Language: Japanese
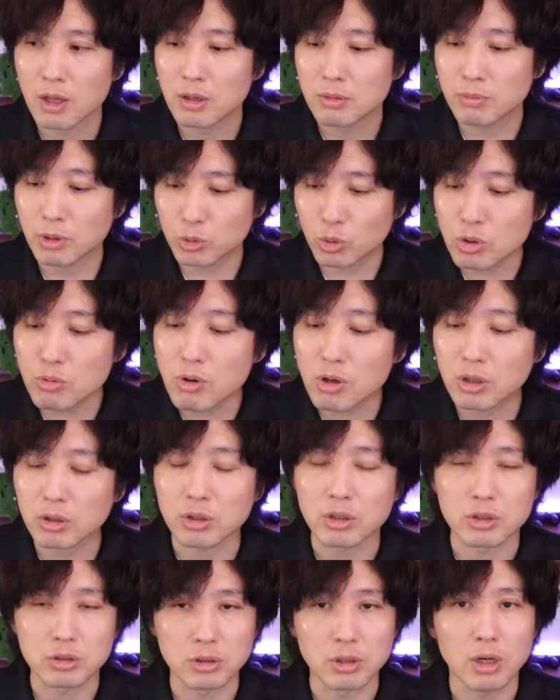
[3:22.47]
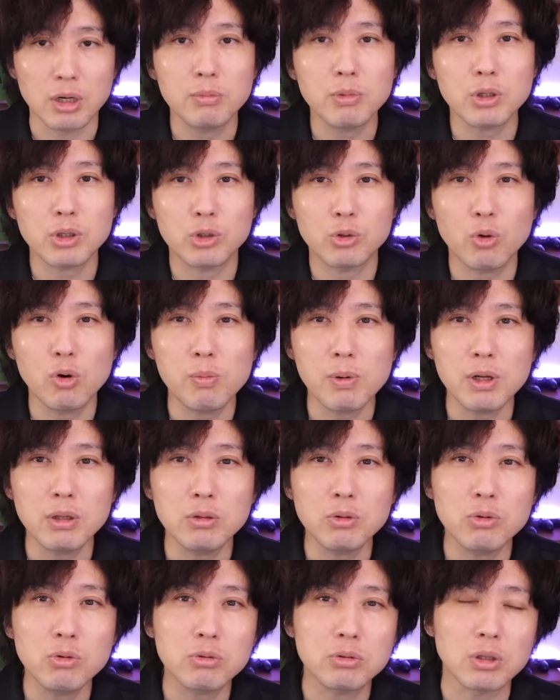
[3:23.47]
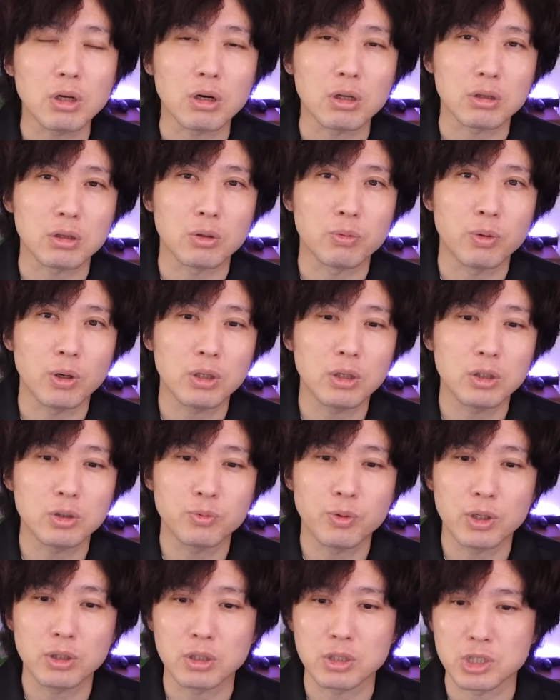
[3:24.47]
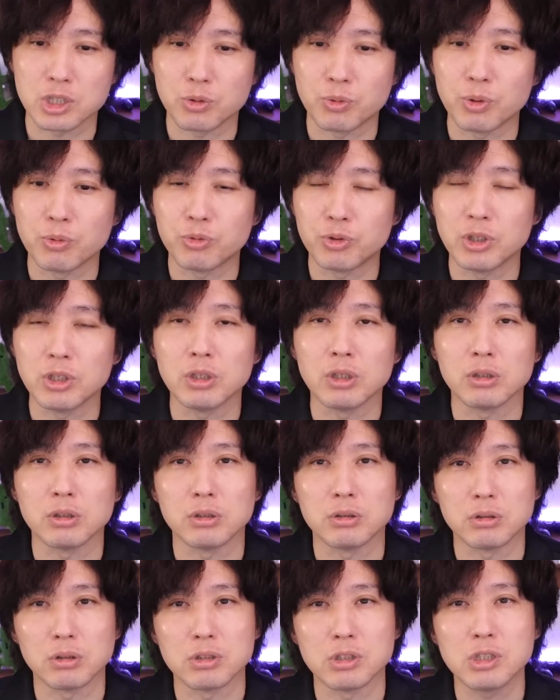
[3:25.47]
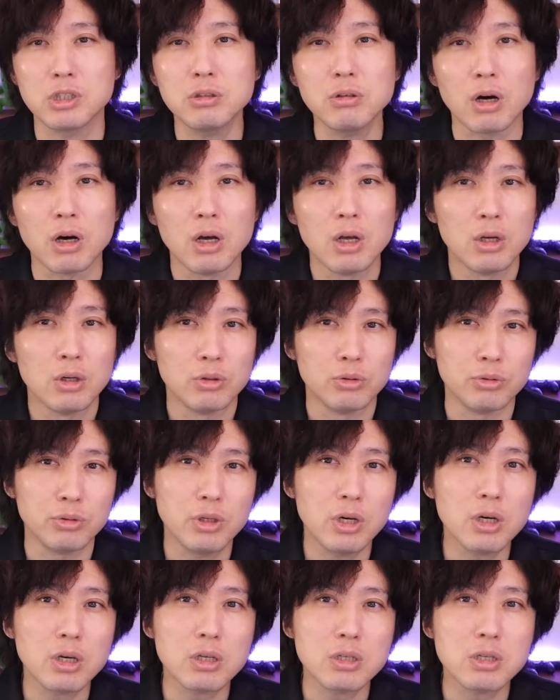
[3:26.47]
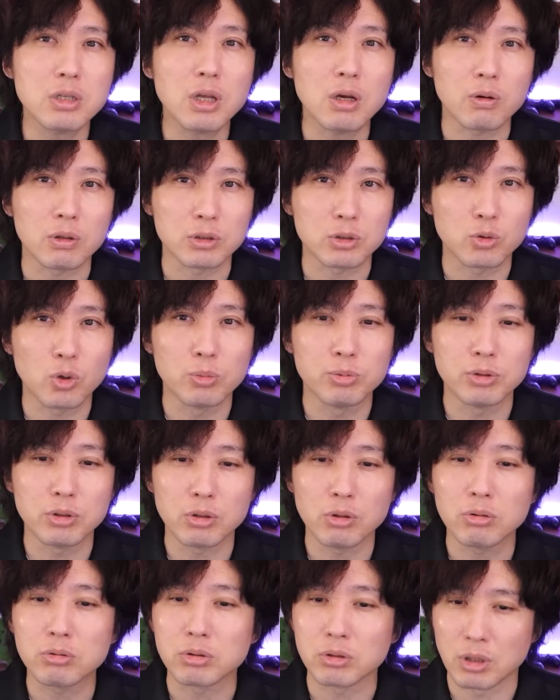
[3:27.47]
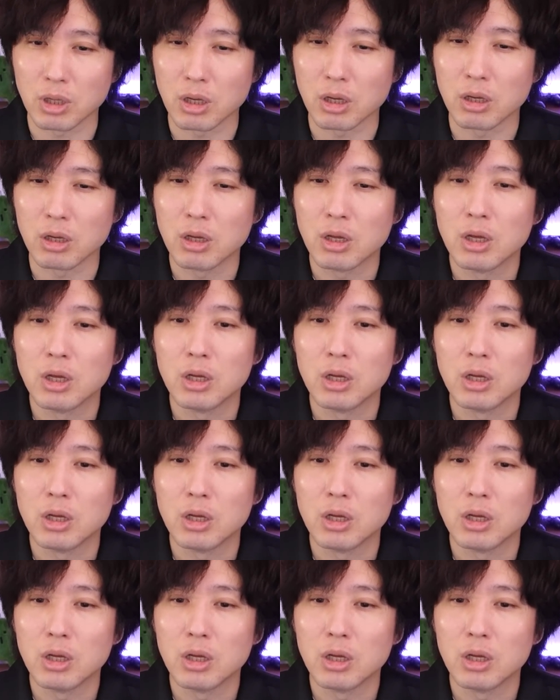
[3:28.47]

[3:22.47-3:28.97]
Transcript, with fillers: まあ、というわけでですねあまり評判の良くなかった「ファイナルファンタジー15」なんですが実は売り上げ自体はすこぶる良くて